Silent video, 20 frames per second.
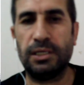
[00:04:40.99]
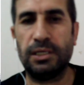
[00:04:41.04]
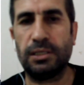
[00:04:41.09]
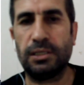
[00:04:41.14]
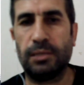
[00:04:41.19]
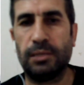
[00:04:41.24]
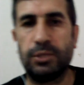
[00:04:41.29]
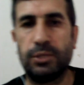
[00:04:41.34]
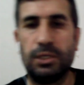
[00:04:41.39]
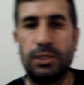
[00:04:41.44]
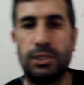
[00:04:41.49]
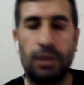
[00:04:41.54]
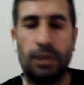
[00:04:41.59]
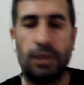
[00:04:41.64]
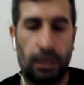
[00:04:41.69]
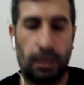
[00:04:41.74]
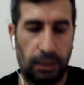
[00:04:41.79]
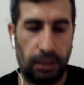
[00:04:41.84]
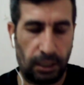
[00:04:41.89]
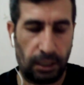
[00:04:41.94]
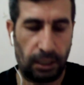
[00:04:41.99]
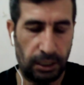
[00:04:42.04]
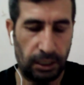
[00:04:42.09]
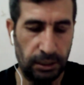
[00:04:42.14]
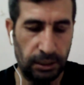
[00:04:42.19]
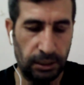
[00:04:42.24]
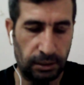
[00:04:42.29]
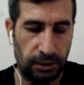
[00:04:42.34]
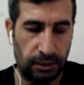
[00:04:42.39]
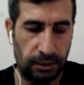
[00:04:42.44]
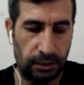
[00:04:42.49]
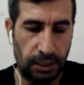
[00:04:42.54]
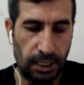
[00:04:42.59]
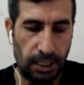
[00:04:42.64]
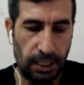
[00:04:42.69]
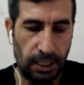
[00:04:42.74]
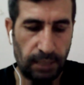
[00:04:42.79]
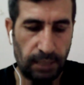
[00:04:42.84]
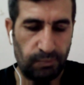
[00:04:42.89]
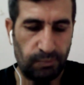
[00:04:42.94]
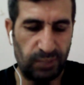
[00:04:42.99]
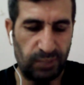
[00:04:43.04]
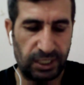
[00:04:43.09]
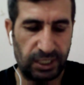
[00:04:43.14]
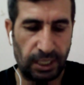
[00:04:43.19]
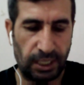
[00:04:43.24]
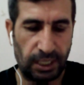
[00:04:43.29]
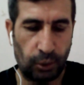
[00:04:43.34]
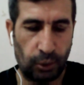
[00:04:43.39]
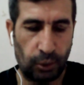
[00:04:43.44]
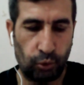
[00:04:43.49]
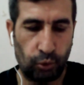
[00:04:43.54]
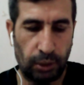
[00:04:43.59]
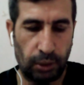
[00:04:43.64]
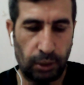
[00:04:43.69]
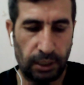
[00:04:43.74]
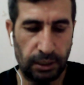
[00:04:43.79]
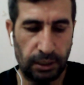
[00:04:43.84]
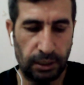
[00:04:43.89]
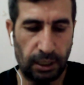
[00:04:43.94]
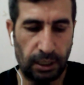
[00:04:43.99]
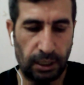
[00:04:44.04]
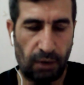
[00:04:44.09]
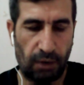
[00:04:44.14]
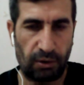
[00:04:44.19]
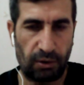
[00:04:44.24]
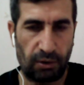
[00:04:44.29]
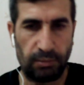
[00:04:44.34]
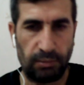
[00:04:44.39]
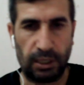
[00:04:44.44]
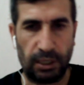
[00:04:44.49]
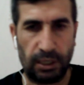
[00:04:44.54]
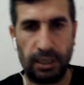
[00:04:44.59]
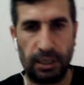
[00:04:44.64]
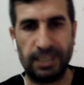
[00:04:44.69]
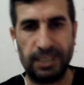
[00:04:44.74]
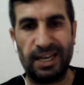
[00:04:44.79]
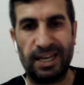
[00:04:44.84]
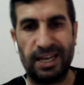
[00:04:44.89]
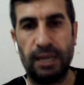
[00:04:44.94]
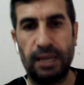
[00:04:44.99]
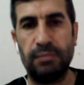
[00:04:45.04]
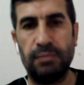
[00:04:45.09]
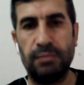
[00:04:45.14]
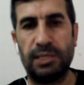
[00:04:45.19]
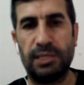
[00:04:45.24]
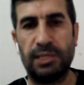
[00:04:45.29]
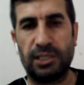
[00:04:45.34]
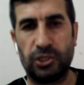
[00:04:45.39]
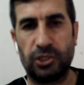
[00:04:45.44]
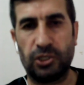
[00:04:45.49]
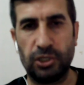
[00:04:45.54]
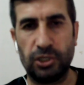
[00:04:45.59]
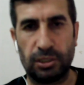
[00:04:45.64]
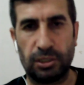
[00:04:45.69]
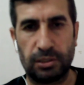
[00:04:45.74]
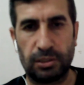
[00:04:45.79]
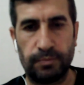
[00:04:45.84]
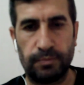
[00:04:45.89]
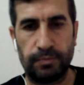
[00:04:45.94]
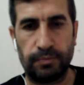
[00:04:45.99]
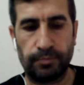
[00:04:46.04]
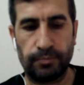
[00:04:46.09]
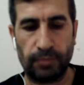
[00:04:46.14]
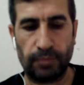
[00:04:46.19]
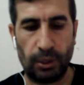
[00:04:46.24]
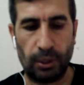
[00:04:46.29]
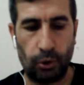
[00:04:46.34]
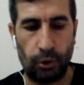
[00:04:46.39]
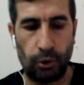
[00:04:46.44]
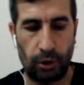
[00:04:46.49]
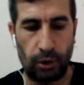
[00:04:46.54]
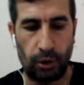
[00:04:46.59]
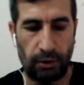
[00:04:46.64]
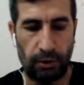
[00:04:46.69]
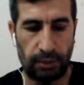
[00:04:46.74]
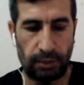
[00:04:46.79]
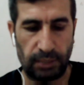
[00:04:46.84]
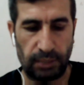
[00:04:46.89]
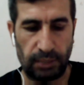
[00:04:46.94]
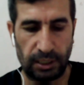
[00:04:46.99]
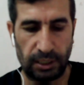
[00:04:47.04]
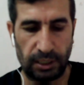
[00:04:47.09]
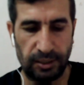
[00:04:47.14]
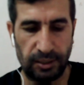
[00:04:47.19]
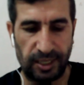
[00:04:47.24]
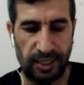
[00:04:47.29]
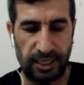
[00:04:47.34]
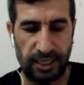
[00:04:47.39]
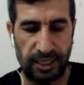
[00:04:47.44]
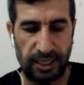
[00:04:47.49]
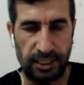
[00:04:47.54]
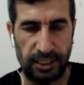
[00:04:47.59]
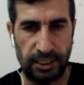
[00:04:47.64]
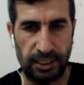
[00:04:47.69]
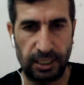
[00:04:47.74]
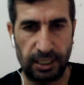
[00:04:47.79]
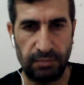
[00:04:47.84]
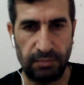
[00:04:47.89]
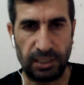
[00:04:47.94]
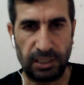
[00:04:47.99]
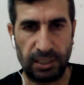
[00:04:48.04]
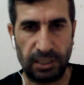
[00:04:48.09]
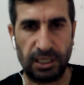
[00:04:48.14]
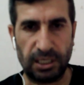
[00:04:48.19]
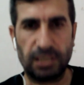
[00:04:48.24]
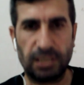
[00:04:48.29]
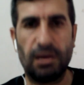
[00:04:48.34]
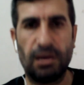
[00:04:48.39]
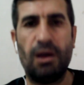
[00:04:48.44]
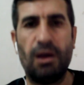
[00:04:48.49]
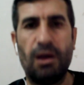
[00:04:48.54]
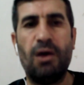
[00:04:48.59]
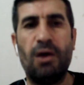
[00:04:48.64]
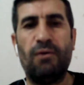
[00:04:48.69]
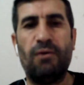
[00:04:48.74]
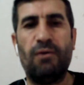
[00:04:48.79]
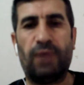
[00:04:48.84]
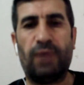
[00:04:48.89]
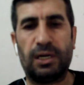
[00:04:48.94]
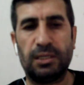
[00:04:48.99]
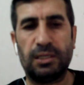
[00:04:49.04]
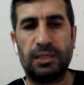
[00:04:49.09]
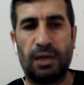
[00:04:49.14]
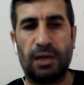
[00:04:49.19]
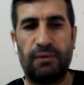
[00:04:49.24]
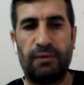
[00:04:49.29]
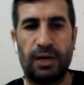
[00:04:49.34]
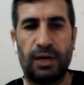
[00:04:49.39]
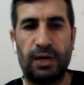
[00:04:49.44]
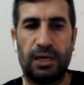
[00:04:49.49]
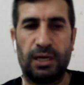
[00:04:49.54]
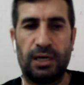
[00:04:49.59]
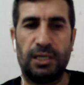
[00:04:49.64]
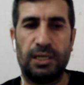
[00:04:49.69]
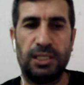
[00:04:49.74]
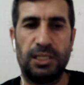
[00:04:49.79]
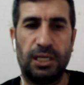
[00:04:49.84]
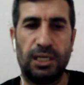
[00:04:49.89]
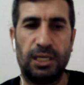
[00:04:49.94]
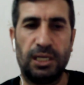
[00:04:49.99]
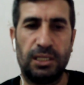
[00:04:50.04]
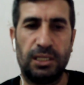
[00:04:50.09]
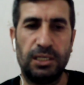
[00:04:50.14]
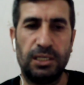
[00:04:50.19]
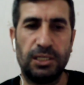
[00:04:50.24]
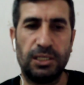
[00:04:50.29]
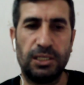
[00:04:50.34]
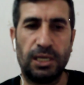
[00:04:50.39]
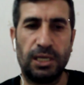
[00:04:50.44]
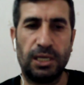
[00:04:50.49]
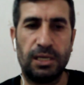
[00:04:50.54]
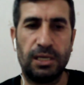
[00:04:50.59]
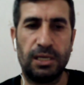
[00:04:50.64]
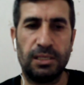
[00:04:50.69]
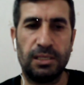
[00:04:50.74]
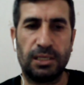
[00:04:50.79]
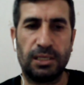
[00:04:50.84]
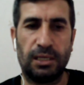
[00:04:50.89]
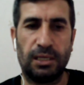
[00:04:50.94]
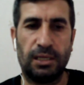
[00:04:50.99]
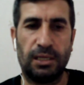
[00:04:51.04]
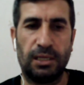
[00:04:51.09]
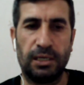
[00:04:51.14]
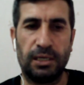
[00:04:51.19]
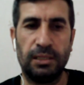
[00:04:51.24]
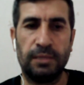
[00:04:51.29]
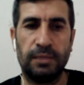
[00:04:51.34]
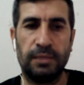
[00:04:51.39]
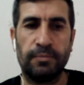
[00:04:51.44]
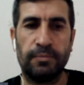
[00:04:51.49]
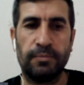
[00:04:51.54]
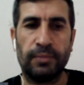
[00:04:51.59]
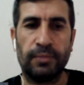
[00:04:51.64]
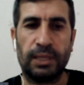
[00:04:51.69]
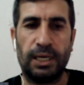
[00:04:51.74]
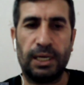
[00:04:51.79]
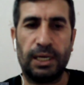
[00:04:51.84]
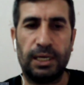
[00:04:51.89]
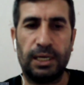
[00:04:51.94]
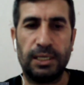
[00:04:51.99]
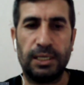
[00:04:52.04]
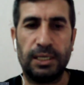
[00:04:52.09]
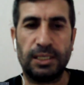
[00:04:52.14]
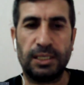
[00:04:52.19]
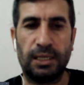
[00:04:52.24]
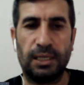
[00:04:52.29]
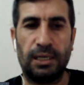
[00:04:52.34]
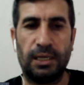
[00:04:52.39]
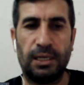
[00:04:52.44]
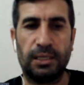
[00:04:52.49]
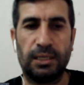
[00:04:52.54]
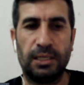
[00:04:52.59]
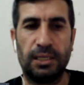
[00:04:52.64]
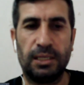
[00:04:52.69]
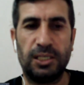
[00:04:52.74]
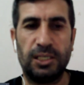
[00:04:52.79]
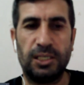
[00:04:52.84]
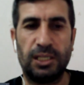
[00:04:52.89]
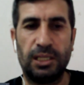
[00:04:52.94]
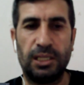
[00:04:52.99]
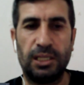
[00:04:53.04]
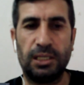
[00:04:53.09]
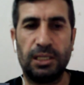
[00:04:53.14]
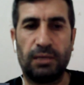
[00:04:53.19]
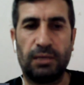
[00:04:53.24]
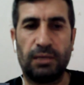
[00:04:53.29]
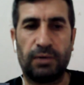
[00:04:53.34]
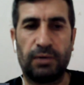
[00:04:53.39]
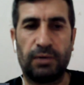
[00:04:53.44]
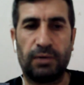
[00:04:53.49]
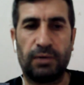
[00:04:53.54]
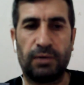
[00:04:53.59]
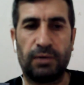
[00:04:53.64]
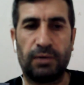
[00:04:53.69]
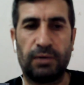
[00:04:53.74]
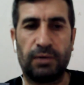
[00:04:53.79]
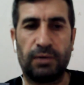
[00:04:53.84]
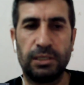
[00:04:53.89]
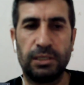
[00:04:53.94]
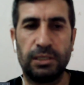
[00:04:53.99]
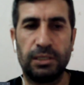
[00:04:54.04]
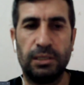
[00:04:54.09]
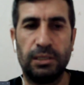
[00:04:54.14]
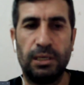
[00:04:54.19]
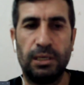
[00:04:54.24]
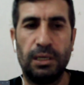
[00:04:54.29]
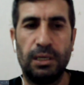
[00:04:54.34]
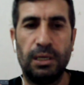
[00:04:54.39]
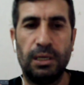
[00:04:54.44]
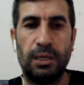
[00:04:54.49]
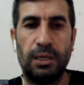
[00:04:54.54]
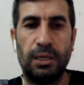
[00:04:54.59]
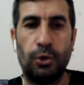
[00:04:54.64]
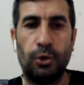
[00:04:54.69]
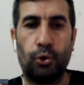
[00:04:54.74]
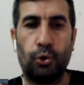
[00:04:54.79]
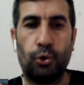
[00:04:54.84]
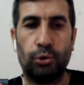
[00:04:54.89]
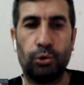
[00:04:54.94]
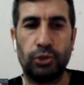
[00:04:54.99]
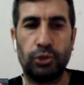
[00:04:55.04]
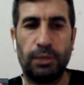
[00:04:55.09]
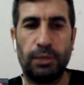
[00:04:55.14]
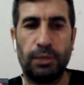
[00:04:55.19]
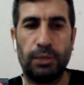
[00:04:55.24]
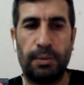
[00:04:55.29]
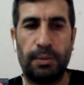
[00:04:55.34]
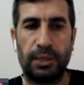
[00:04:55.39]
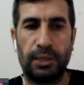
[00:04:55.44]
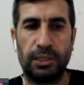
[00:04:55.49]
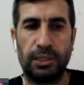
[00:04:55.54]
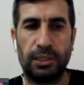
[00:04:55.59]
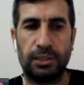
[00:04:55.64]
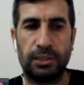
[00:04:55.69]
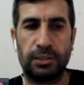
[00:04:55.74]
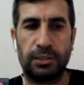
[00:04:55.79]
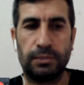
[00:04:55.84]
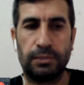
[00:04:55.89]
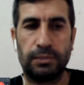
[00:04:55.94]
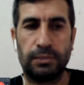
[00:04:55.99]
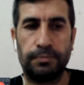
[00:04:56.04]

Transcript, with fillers: Tabii ki Allah'ın bize kullandığı kavramlarla gelen mesajıdır. O kavramların derinliğindeki mesaj farklı tarafa kanalize edilince insanların e, insanlardan istendik davranışlar oluşamamaktadır.